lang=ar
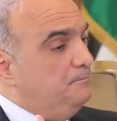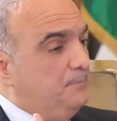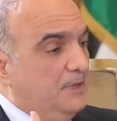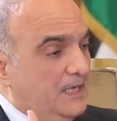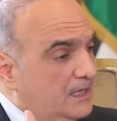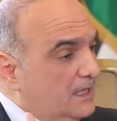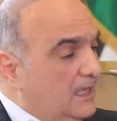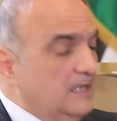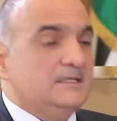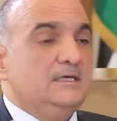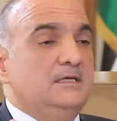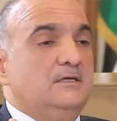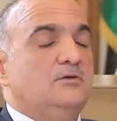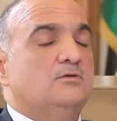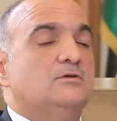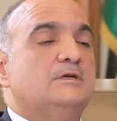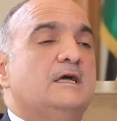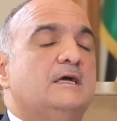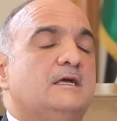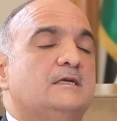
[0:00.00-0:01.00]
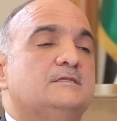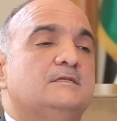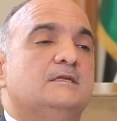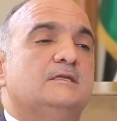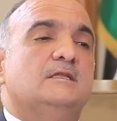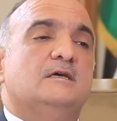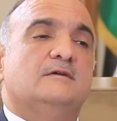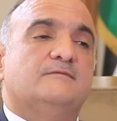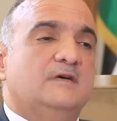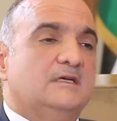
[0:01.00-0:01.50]
بالقطع هناك
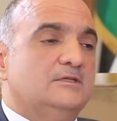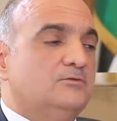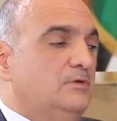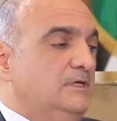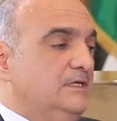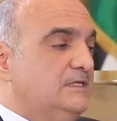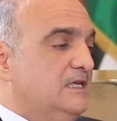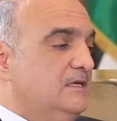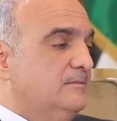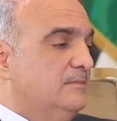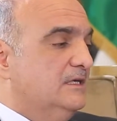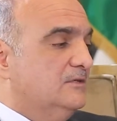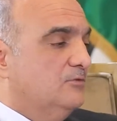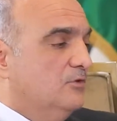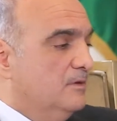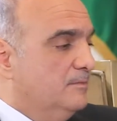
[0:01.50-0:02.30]
استهدافات وحسابات